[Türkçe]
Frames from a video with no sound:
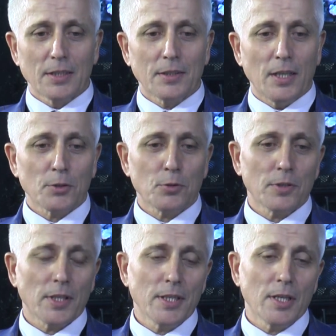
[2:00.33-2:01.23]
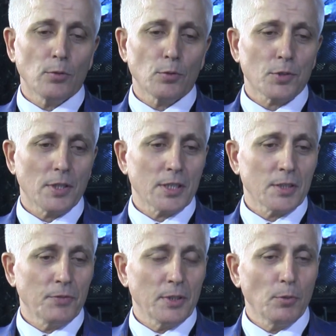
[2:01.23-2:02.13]
Daha sonra yine uluslararası
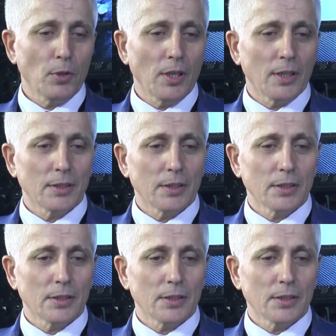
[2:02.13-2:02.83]
firma olan e,